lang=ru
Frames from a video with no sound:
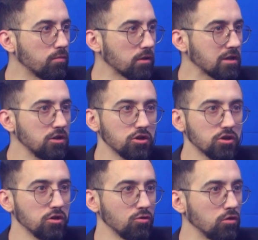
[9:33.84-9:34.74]

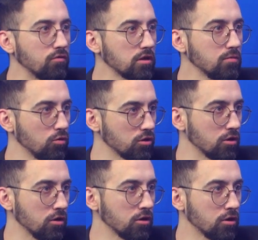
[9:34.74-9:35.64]
практически ну,
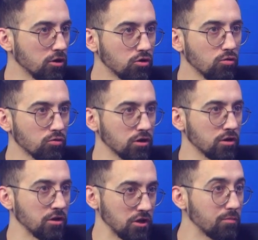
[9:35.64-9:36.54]
невозможно. Колесо
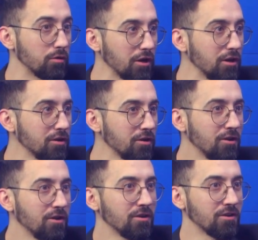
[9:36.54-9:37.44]
уже изобрели,
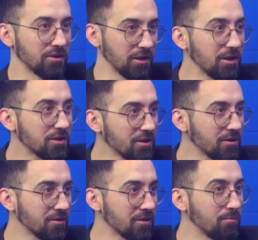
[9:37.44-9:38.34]

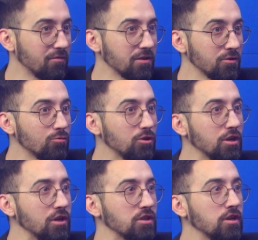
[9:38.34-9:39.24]
железо добывать
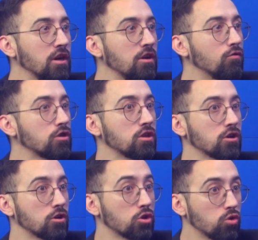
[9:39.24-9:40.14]
научились. Вот э,
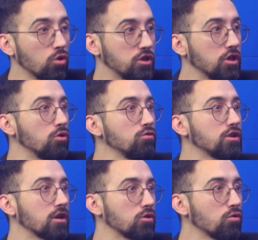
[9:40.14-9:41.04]
кто те
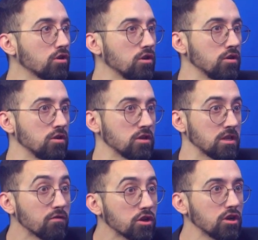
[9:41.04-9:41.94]
люди, которые
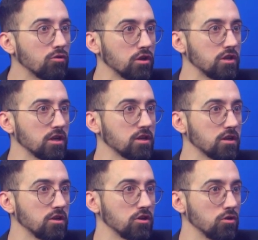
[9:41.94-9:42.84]
совершают эти
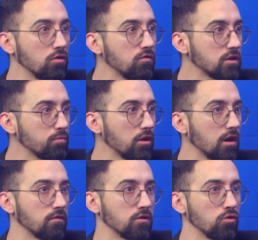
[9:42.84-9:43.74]
открытия, новые
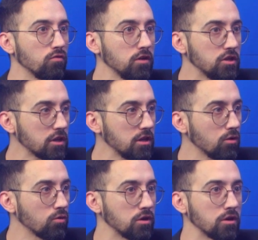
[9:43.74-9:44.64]
сплавы, новые
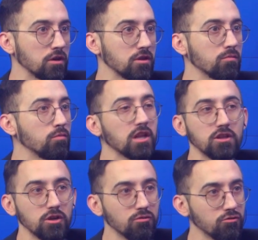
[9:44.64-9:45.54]
технологии? Это
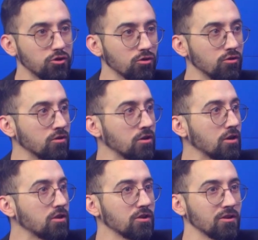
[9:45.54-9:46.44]
молодые ученые,
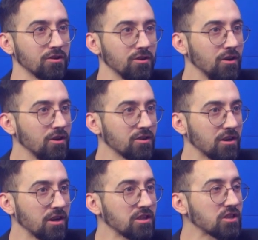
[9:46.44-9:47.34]
это
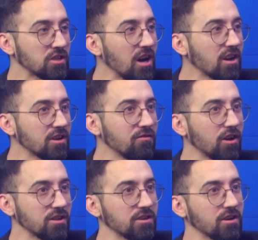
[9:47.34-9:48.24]
какая-то старая
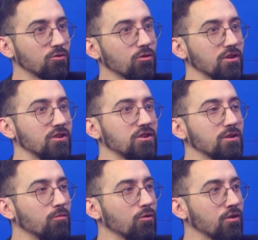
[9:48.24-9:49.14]
гвардия, которая до
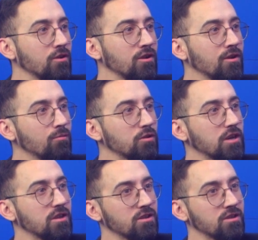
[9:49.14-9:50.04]
сих пор
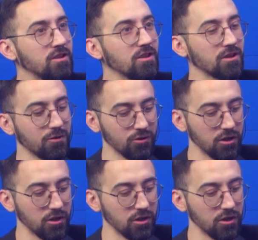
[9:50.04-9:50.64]
пытается сделать какое-то